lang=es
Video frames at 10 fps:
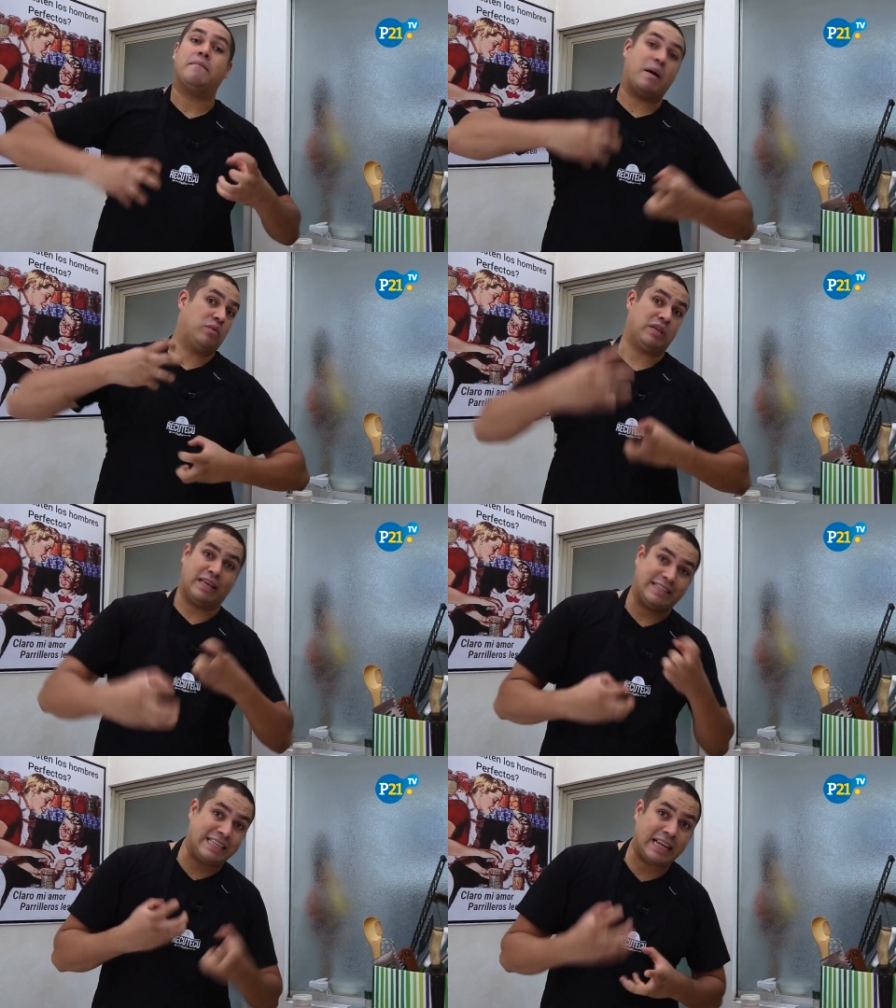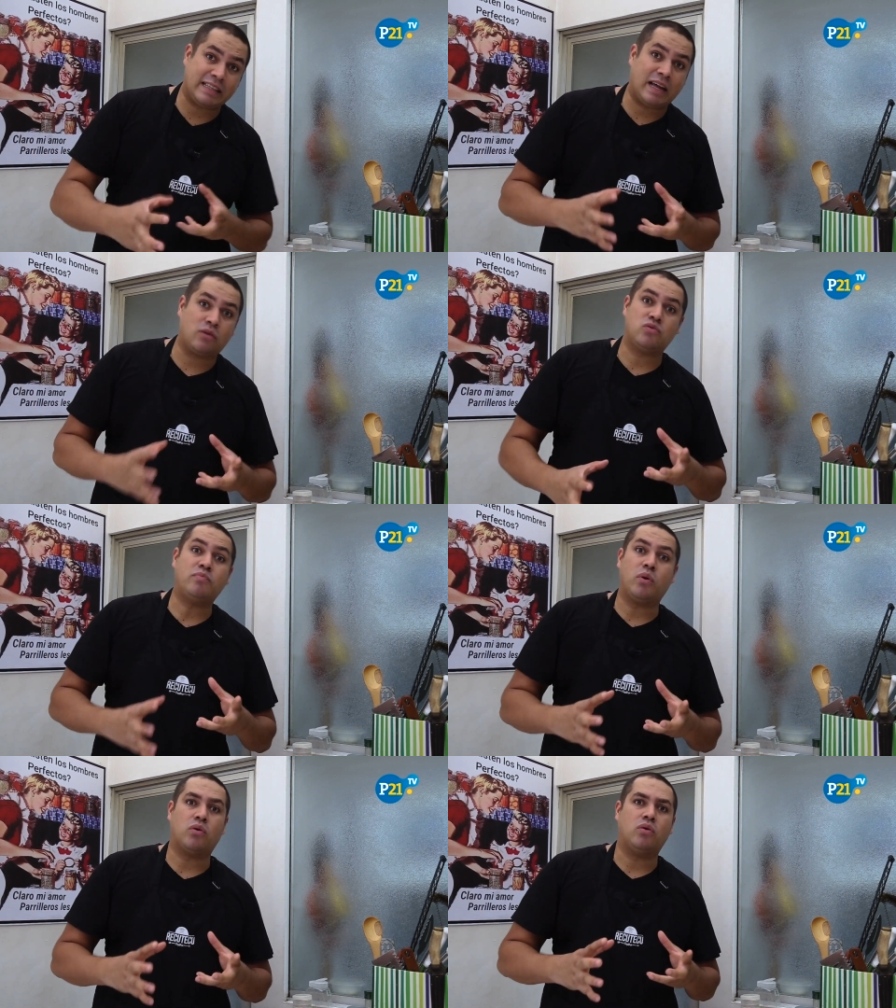vamos a deshidratarlos
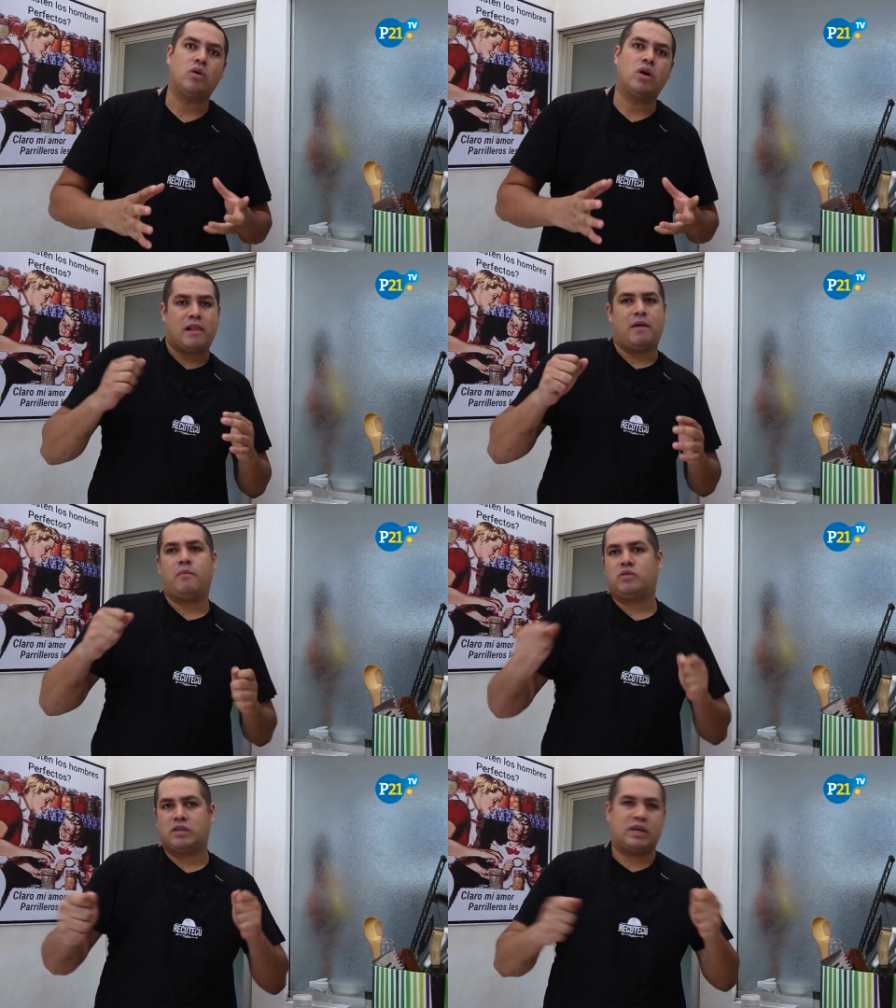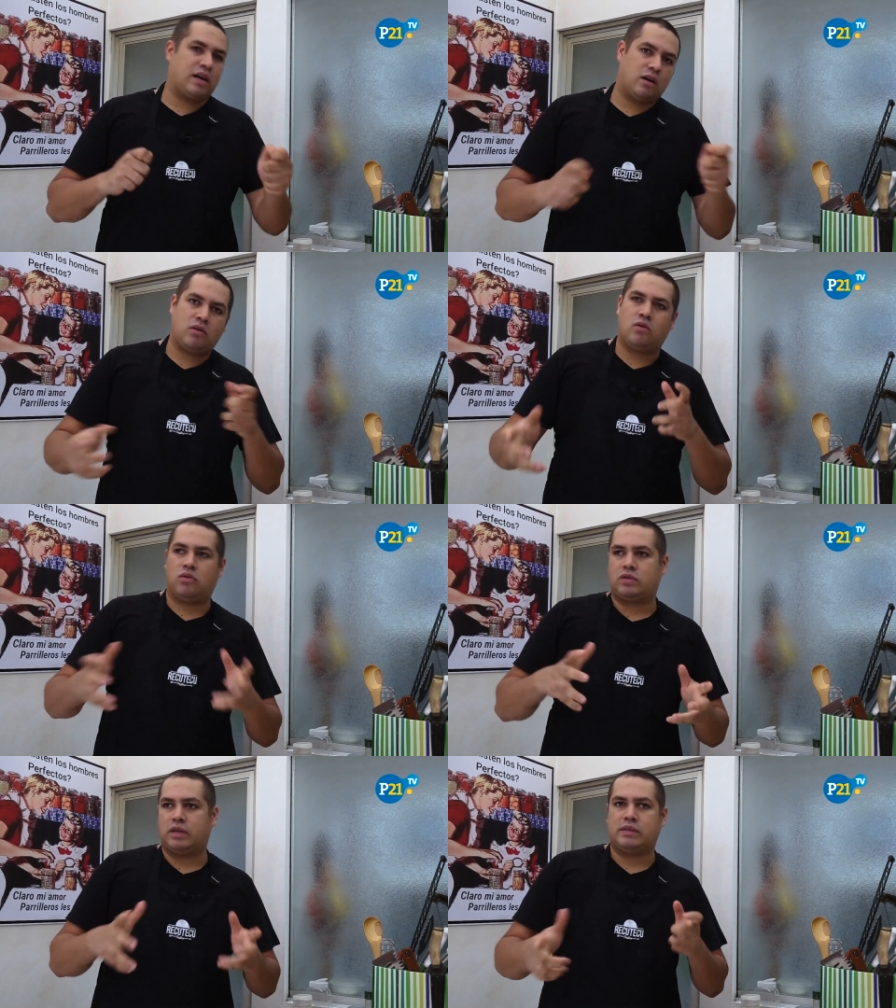un poco, les vamos a echar
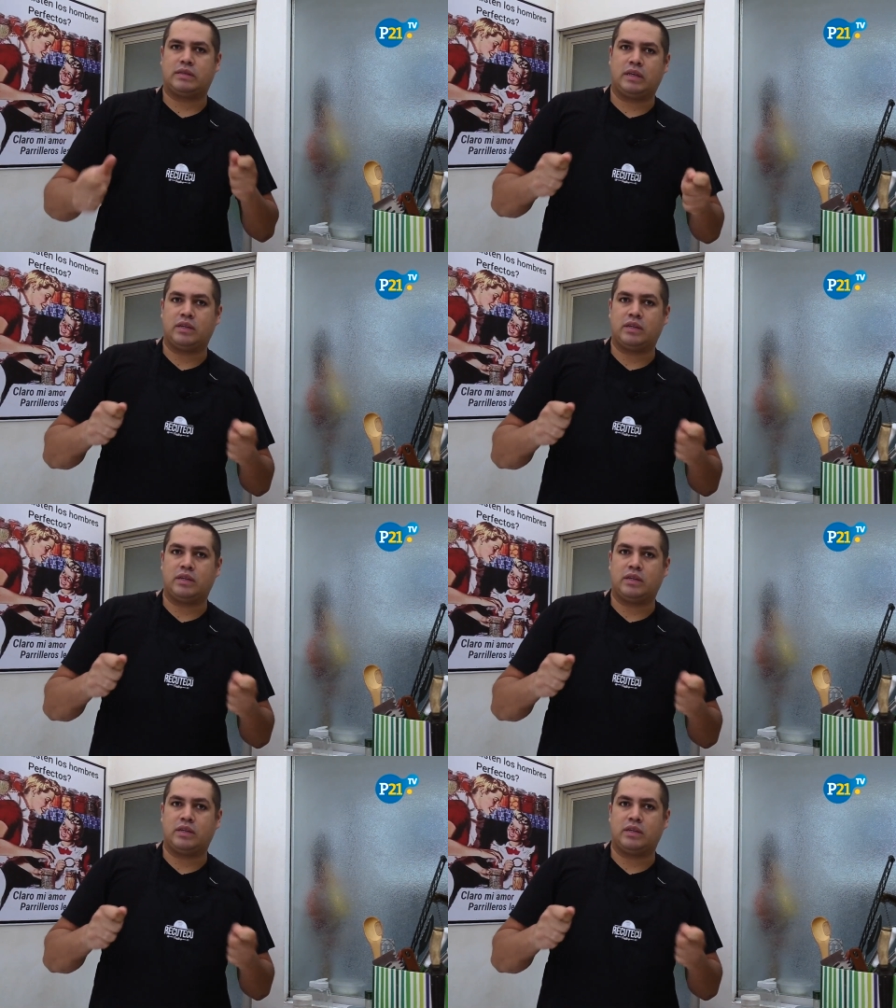los este,